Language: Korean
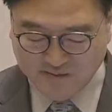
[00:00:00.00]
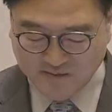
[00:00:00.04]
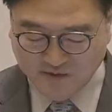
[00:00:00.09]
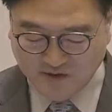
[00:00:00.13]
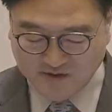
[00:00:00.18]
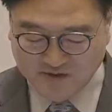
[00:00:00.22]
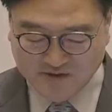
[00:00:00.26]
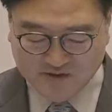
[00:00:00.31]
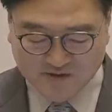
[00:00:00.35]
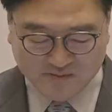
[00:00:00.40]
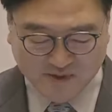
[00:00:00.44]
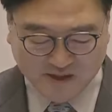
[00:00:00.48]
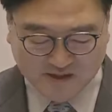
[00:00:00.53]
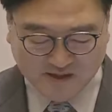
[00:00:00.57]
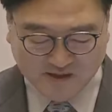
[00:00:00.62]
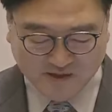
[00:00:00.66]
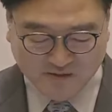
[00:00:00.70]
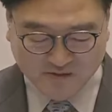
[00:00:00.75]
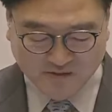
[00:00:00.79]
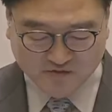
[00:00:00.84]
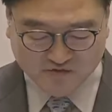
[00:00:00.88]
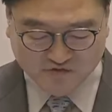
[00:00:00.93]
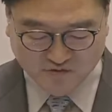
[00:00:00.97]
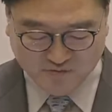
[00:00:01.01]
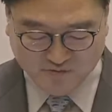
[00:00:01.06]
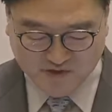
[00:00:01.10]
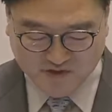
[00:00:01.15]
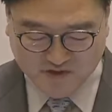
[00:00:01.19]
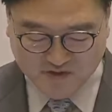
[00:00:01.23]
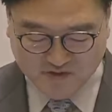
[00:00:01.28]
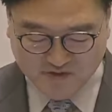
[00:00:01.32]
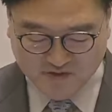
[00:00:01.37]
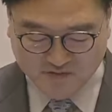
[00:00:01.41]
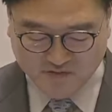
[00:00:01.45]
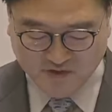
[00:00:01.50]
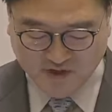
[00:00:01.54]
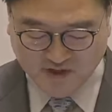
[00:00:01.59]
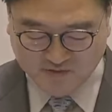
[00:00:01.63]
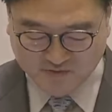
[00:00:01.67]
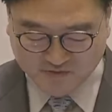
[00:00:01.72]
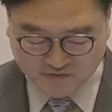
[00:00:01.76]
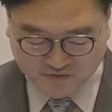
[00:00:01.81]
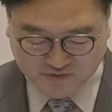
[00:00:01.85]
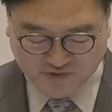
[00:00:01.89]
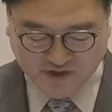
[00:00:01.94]
머리를 맞대고 국민을
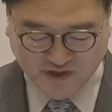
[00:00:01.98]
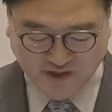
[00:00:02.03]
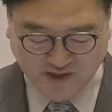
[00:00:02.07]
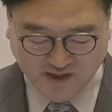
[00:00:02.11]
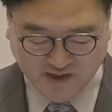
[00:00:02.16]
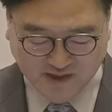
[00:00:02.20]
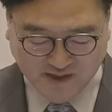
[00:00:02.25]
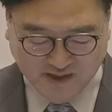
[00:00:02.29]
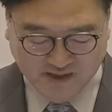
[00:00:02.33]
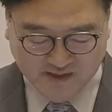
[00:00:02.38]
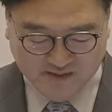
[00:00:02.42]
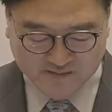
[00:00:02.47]
위한 국회,